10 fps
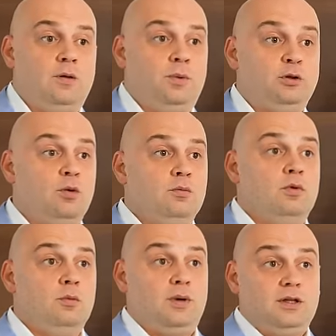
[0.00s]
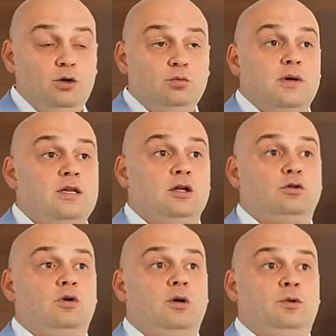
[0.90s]
потом продают
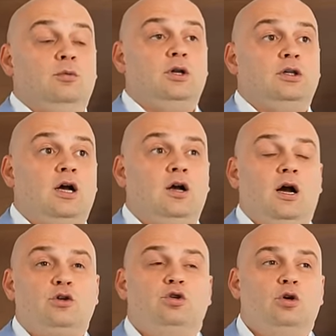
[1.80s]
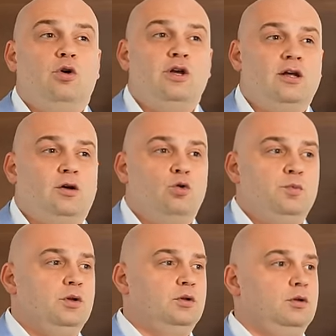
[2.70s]
монету, и потом говорят, а, а что такое, я
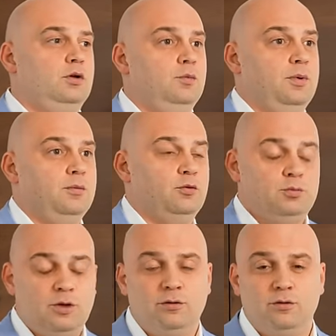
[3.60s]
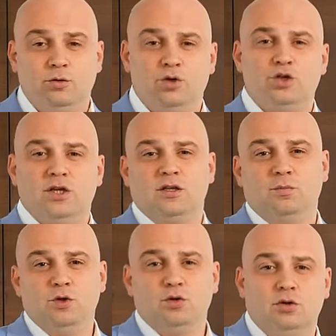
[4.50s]
купил, э, вот мне очень часто
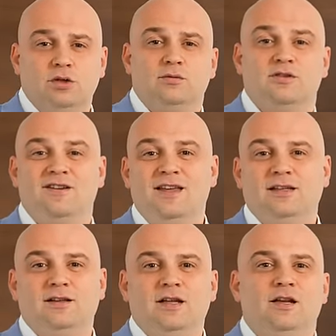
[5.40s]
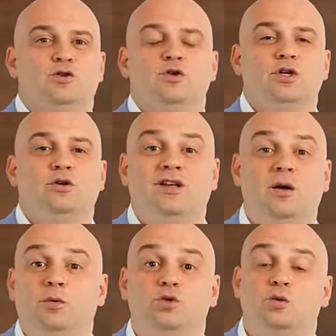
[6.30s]
пишут, и там звонят, говорят, Алик, что делать,
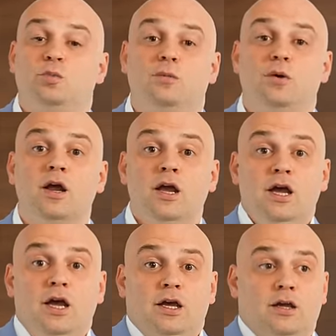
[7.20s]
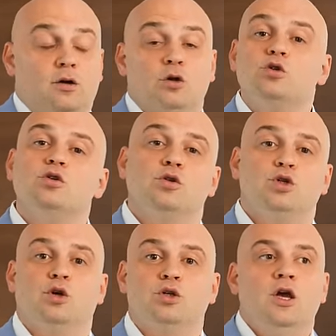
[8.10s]
как получить прибыль? Я говорю, а что
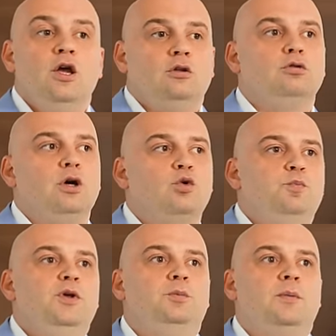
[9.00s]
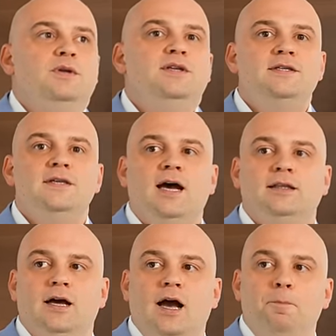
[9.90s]
случилось? Ну вот я купил по
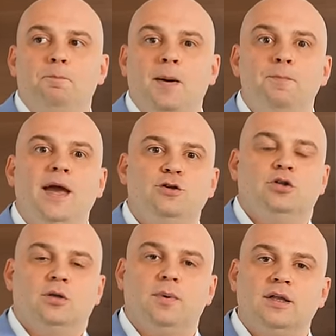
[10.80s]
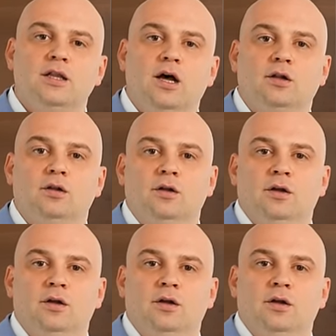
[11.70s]
50, а по 5 что-то продал.